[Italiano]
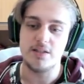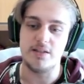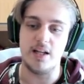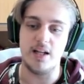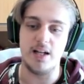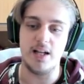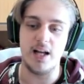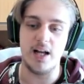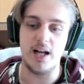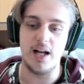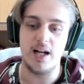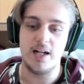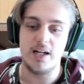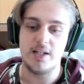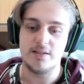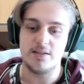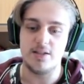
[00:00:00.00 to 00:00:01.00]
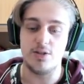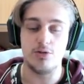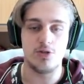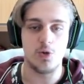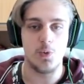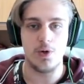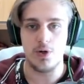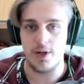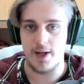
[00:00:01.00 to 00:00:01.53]
del, di
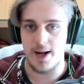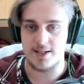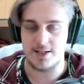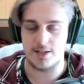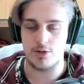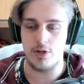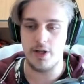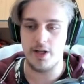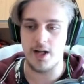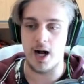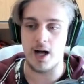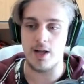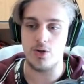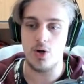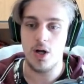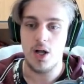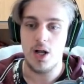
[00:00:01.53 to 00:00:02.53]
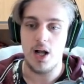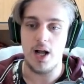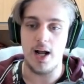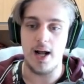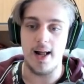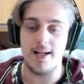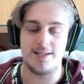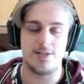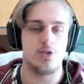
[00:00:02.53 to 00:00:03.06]
tutto quello che era stato liccato
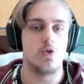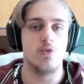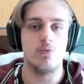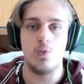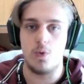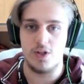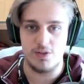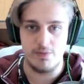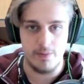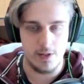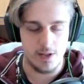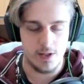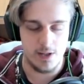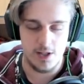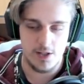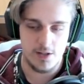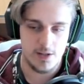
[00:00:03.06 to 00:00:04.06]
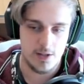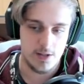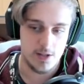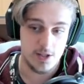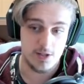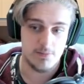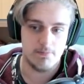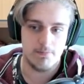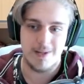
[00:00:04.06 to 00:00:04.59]
eh, è stato comunque sm eh,
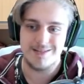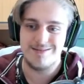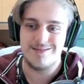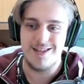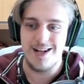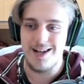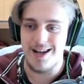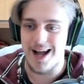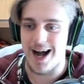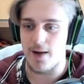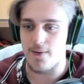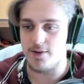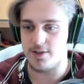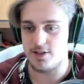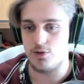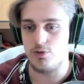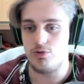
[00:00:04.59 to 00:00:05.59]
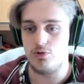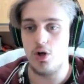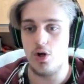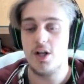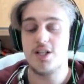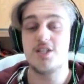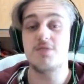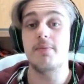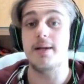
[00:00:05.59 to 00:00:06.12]
smantellato, è stato tutto
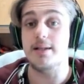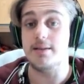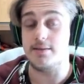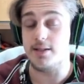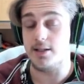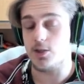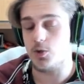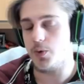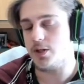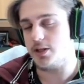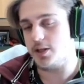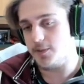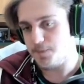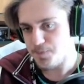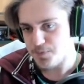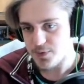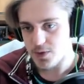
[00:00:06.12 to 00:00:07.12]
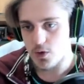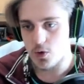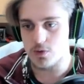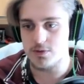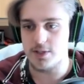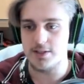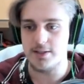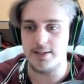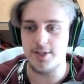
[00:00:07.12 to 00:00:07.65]
smentito, quindi
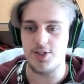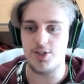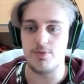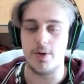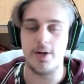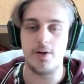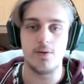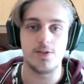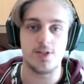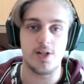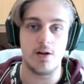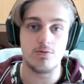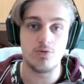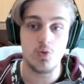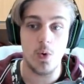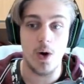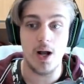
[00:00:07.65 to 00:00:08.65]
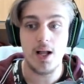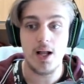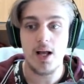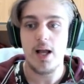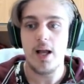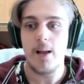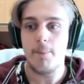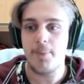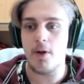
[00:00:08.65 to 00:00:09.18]
contentissimo che non sarà un dual,
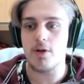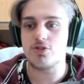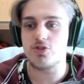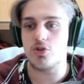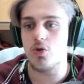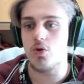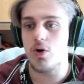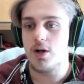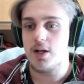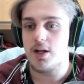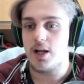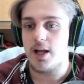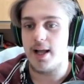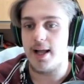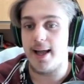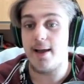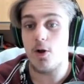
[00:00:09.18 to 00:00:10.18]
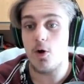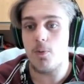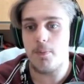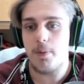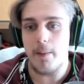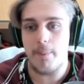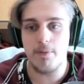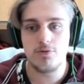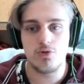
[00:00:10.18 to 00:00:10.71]
però sono, eh, ero
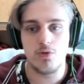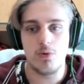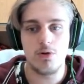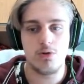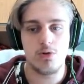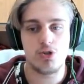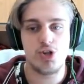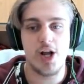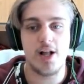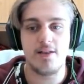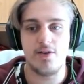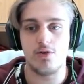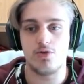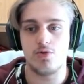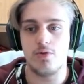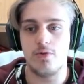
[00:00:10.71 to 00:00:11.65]
appunto molto scettico